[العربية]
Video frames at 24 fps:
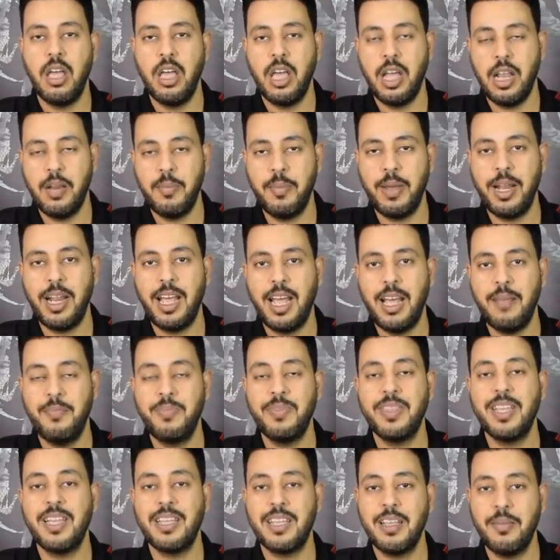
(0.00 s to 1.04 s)

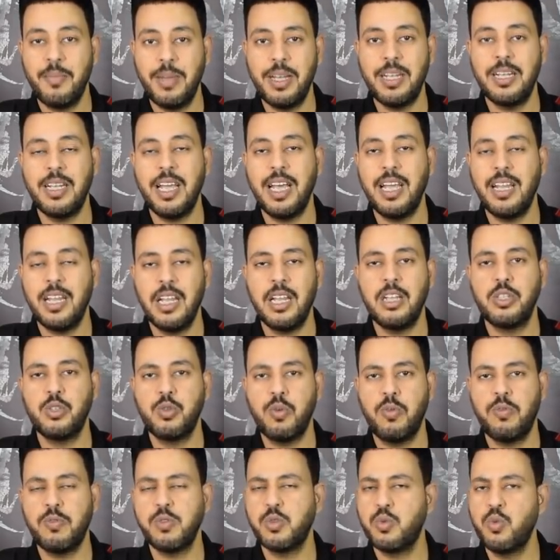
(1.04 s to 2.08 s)
الملاعب نتمنى اننا
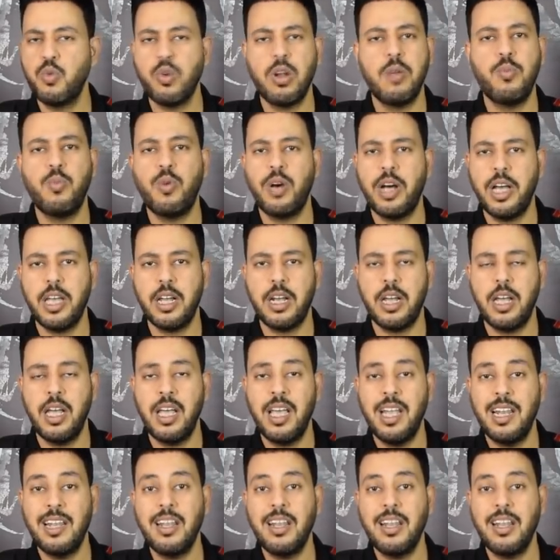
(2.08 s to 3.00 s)
نشوف صوره مغايره